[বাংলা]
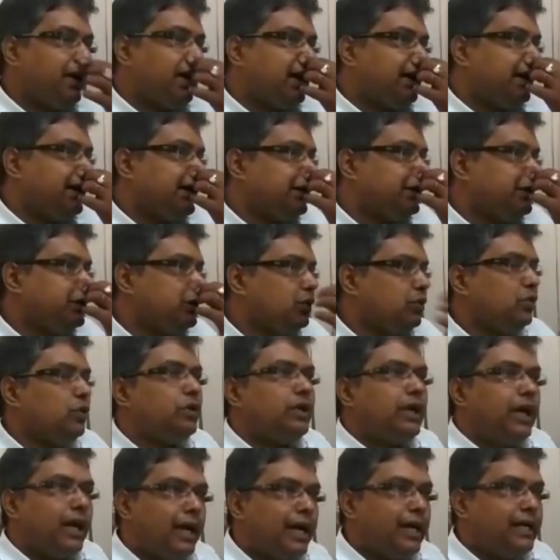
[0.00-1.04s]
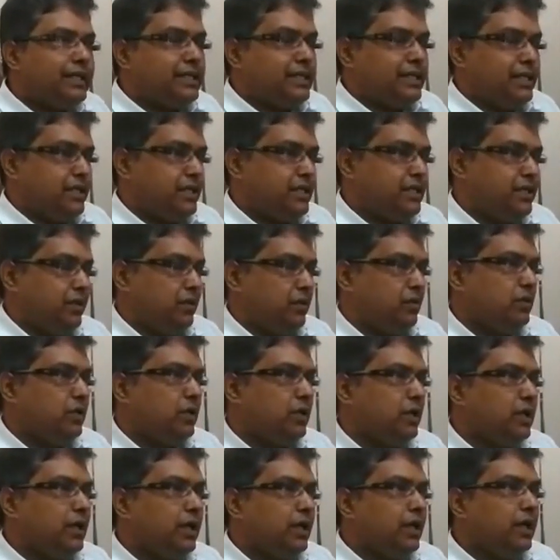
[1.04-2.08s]
ব্লাডের জন্য টাকা চেয়েছিল
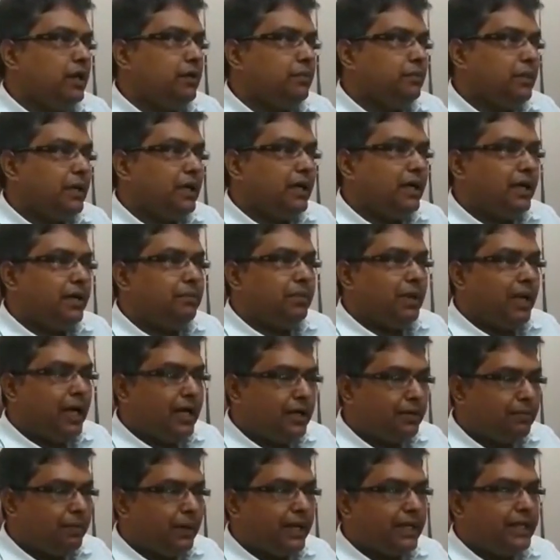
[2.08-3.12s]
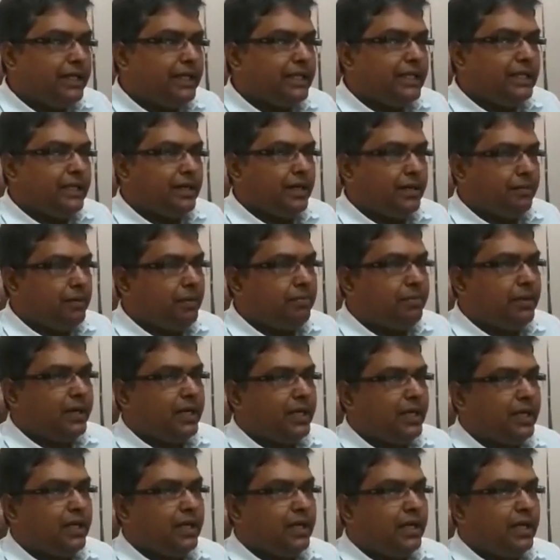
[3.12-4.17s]
মানে ব্লাড পাইয়ে দেওয়ার ব্যাপারে
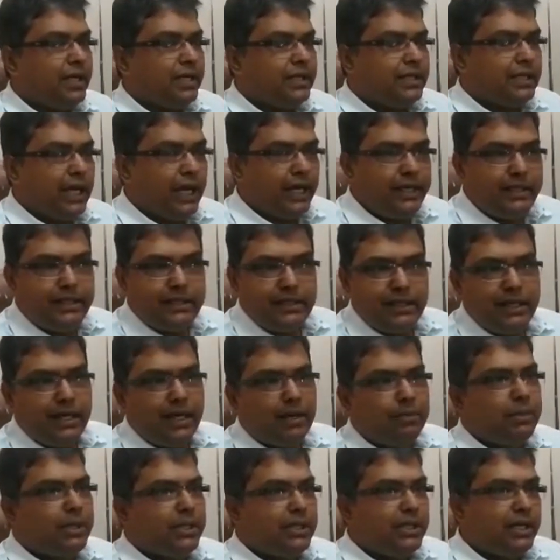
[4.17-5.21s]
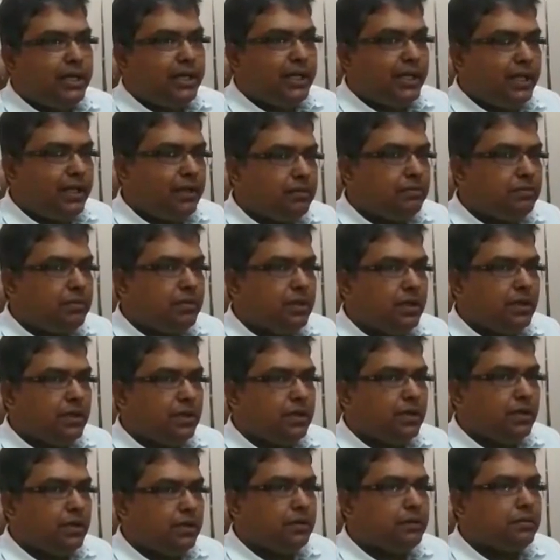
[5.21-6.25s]
তাইতে আমাদের এই
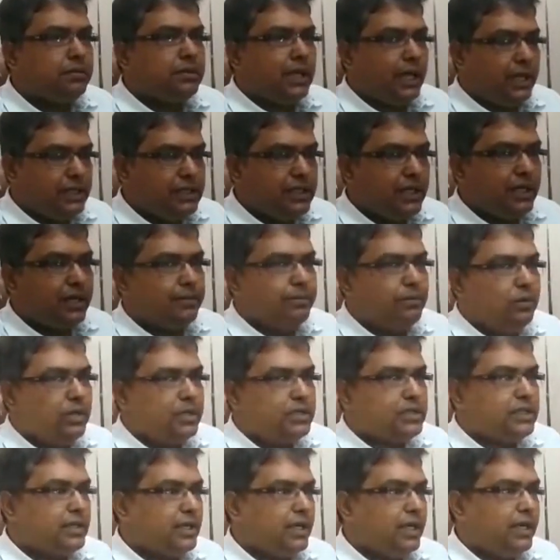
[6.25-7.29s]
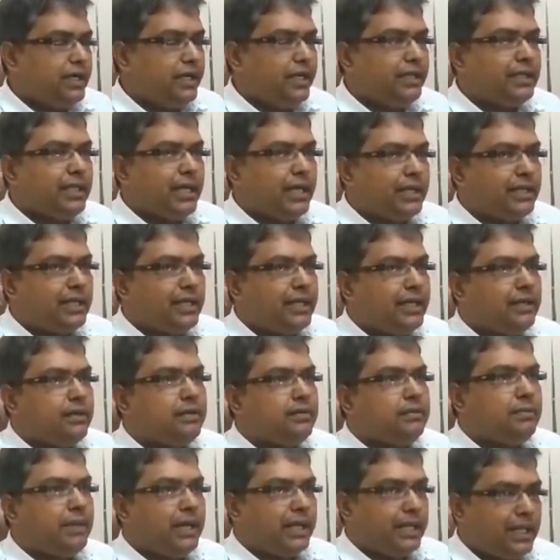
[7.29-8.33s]
তানজার বলে ছেলেটি তাতে
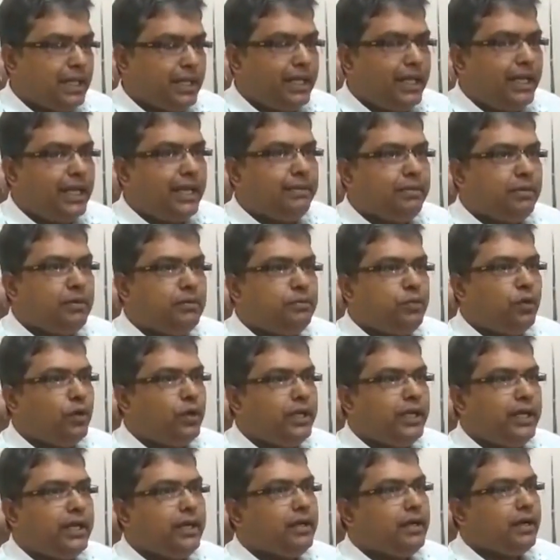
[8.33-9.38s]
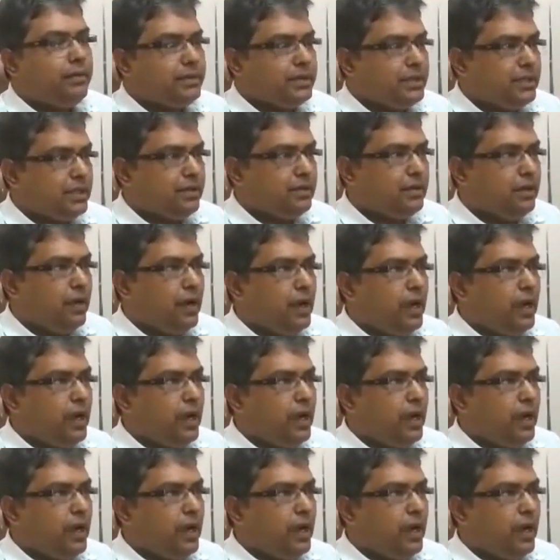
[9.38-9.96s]
বাধা দেয় এবং বলে আমাদের